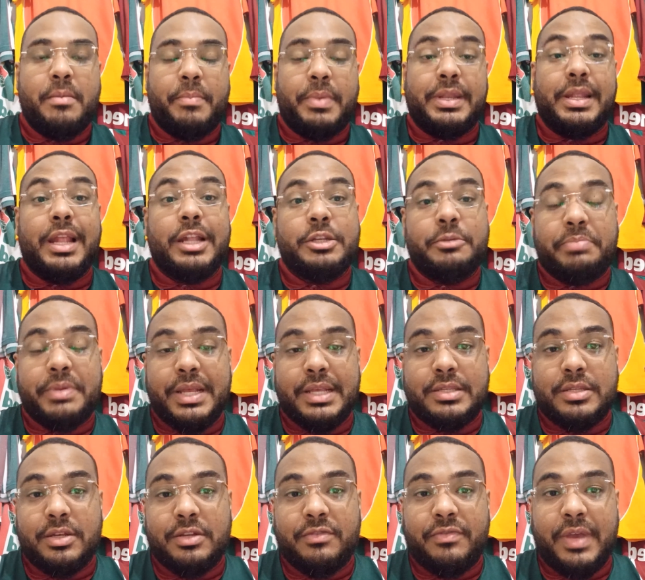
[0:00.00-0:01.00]
panela de
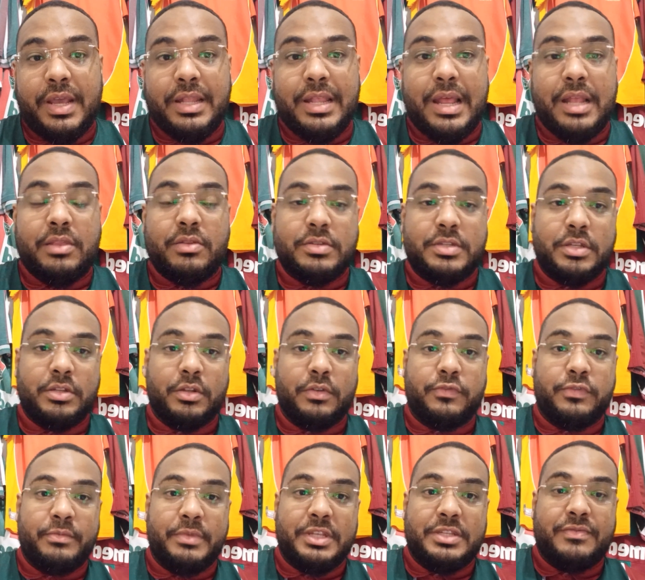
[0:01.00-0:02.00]
pressão de verdade, torcedor do
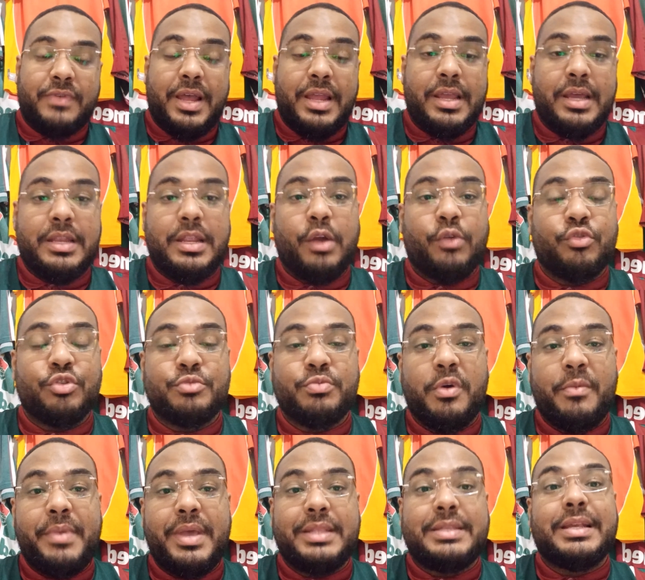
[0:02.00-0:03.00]
Fluminense vaiano, em alguns
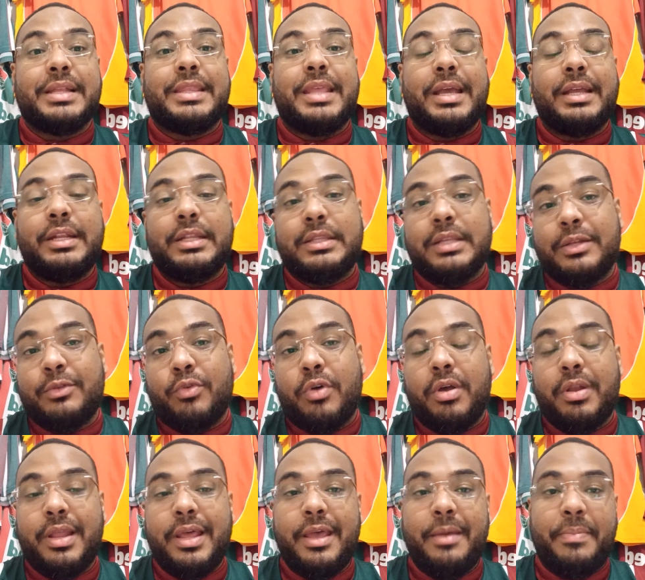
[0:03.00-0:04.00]
momentos até gritando um
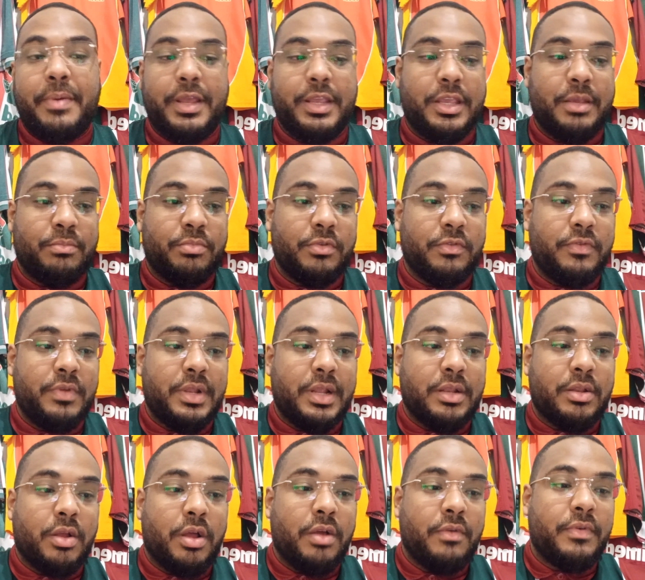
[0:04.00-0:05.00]
olé para a equipe do Vila
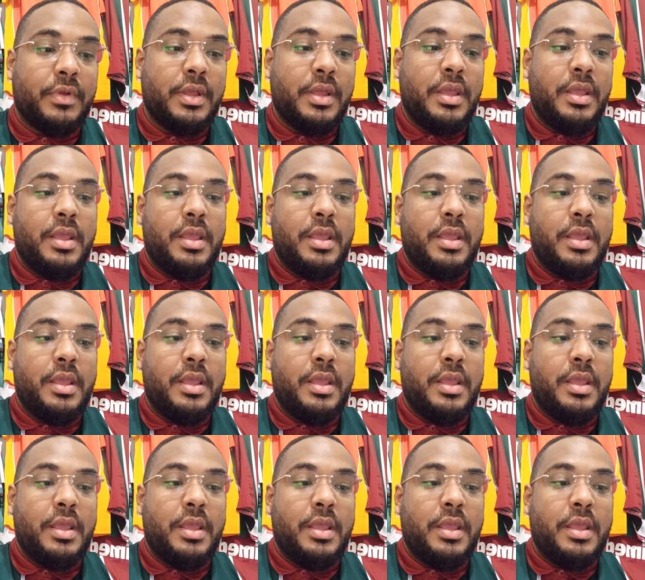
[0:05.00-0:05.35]
Nova,